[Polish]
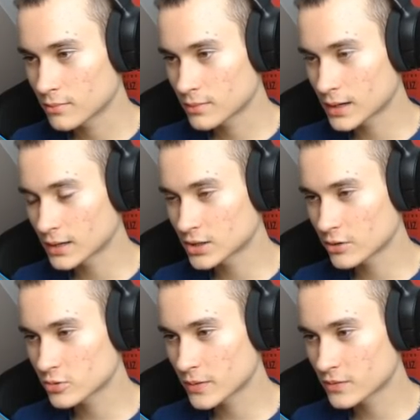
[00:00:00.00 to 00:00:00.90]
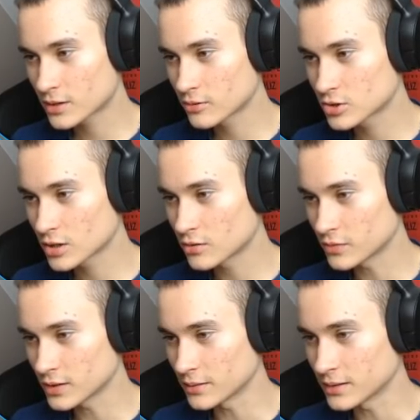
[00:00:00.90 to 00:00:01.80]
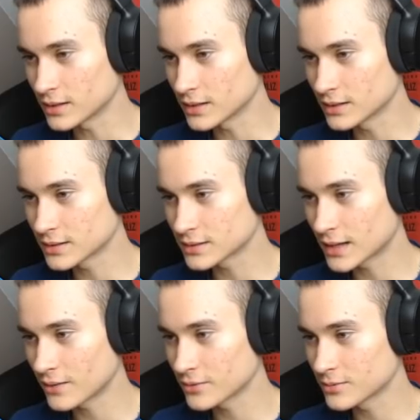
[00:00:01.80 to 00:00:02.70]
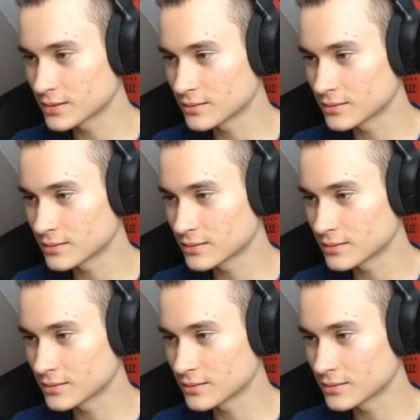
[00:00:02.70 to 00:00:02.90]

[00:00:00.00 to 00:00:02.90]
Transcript: ale gdzie już pewnie kluczyków nie, nie zostawił. To się